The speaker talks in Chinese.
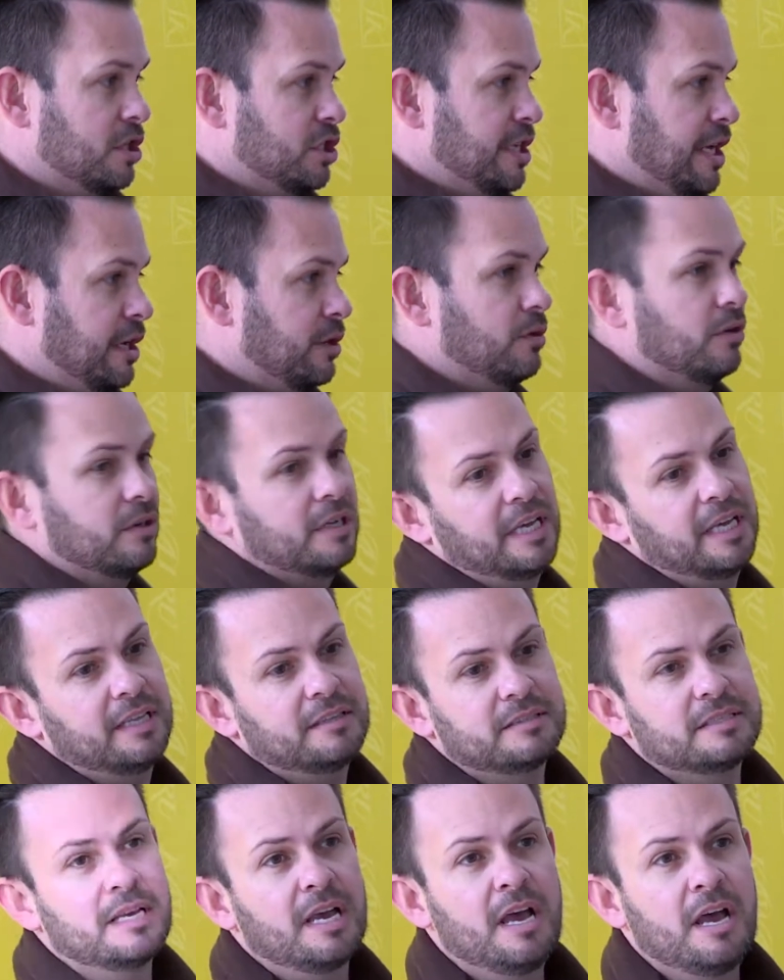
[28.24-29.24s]
悉尼
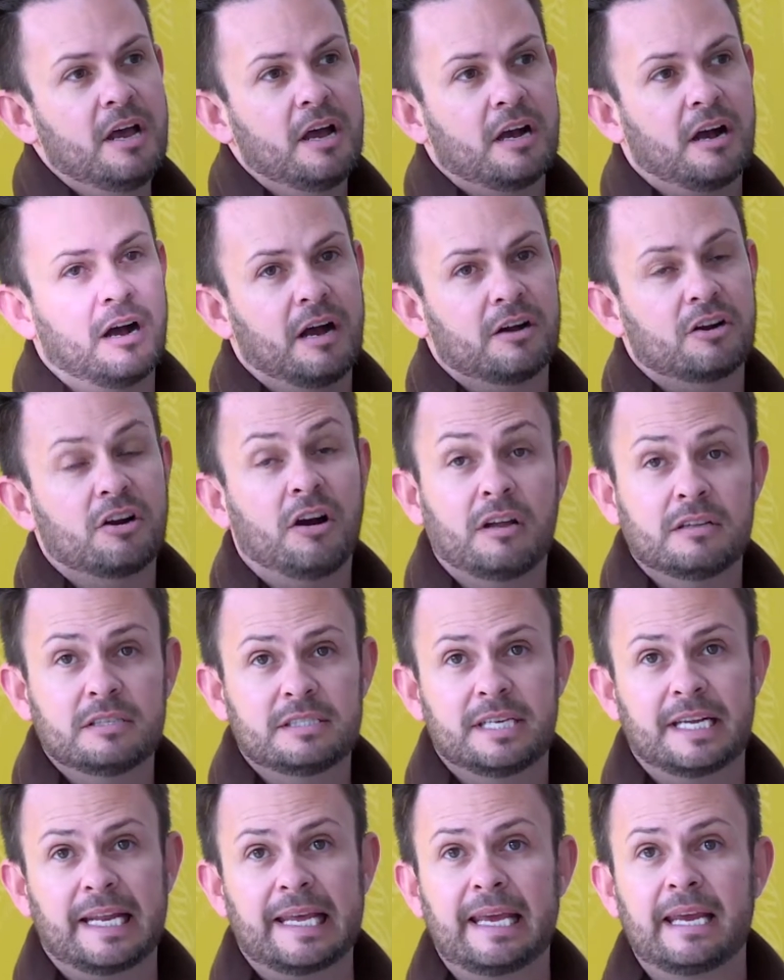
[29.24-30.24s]
国际钢琴大
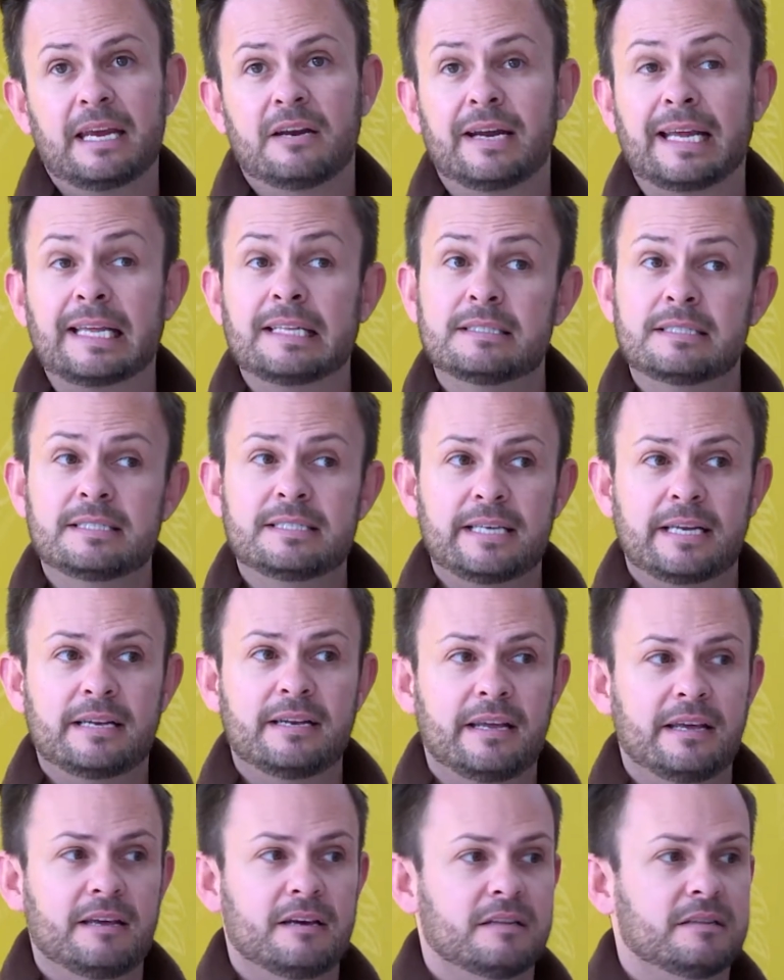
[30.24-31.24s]
赛执行总裁
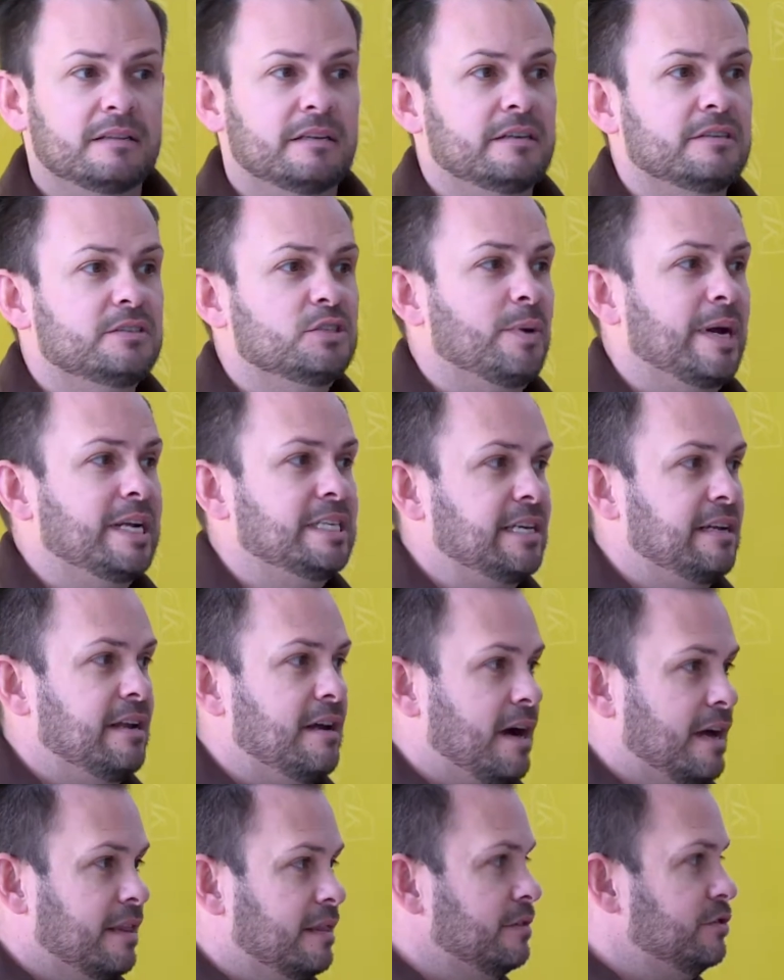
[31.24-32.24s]
Marcus Barker 表
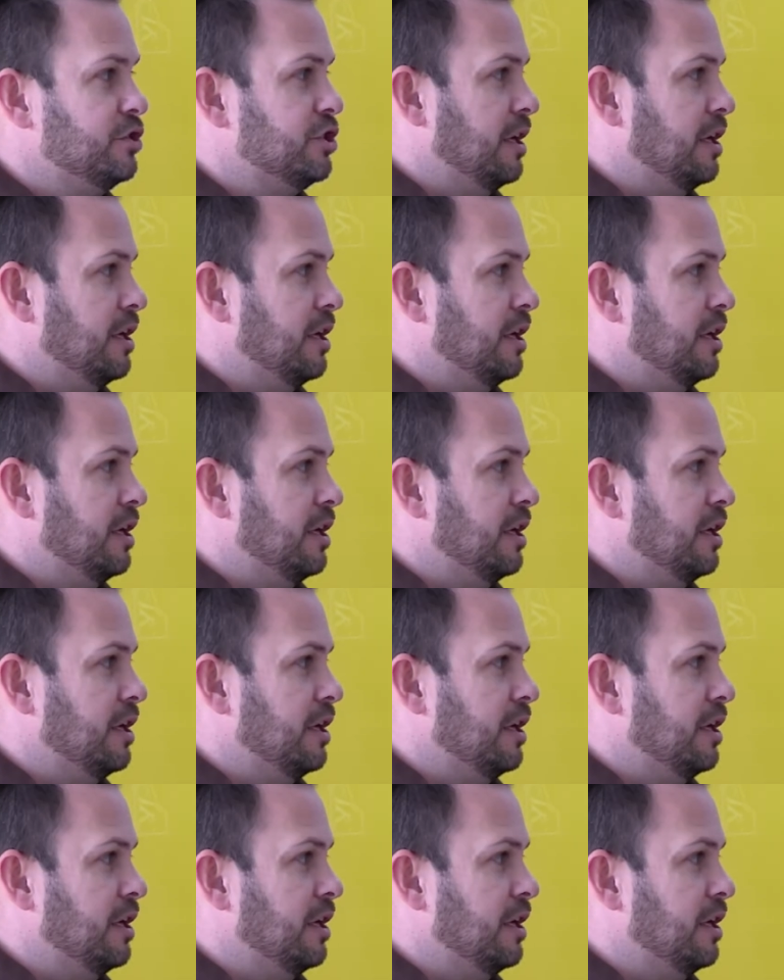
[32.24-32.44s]
示，